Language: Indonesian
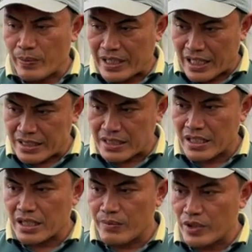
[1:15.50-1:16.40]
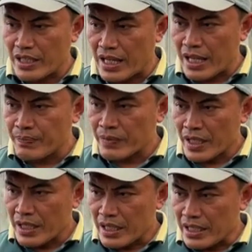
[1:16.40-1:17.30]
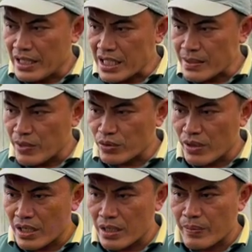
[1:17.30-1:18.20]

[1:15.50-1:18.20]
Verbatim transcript: lebih crunchy. Kemudian dia sebetulnya